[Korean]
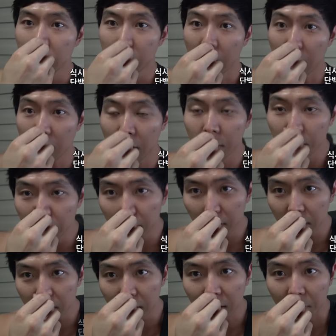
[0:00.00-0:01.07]
아까
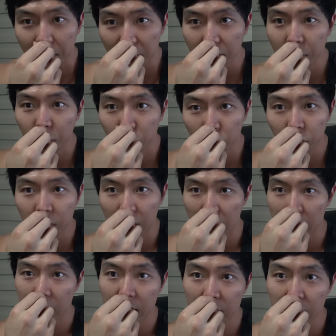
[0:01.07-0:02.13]
보여드렸던 단백질
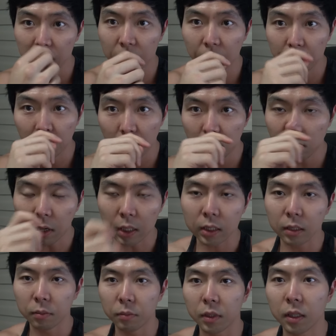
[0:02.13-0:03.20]
보충제까지 다 먹고
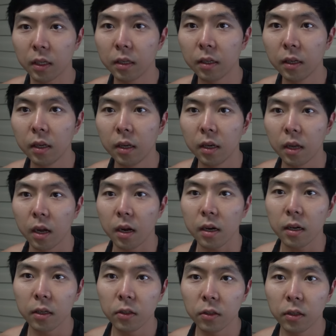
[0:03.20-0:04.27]
왔습니다.
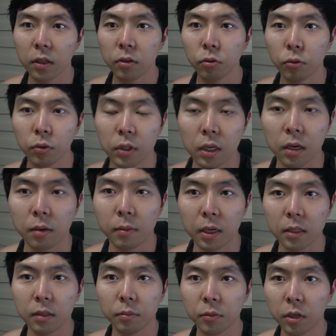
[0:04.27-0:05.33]
아까 전에도 제가
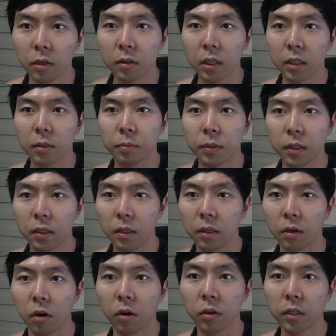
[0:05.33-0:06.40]
말씀드렸다시피
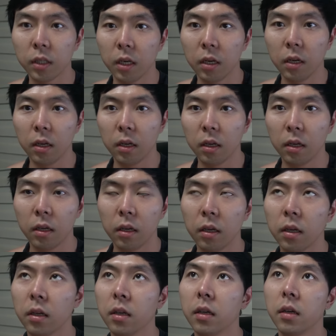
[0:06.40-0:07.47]

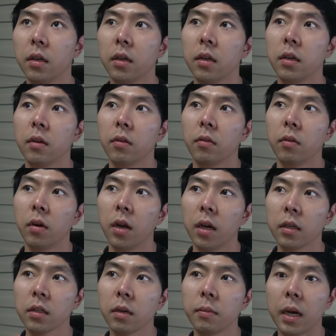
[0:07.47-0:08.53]
어제 원래
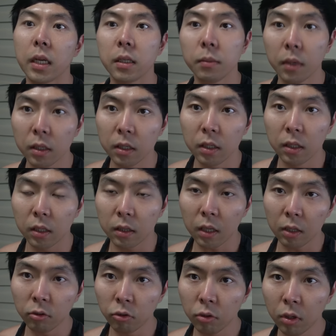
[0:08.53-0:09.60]
항상 마지막 끼니에
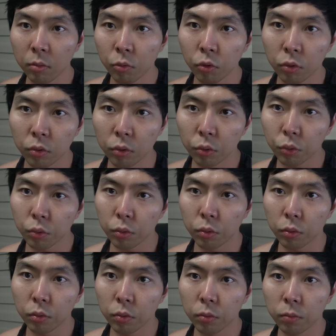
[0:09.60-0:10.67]
탄수화물을
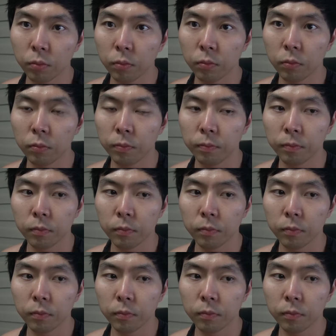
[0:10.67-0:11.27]
좀